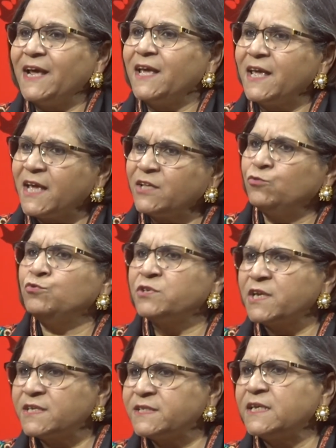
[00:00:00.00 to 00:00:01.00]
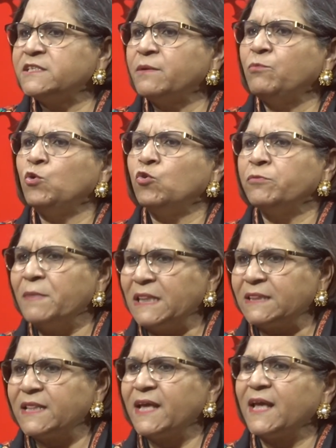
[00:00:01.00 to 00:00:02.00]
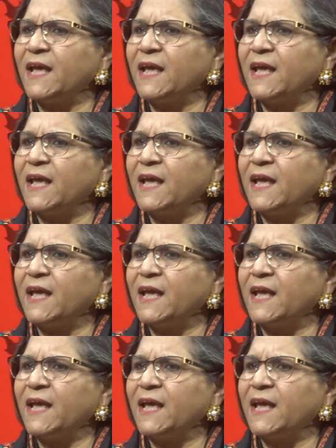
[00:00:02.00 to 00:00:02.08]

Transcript: ना एक दूसरे से जब लोग मिलते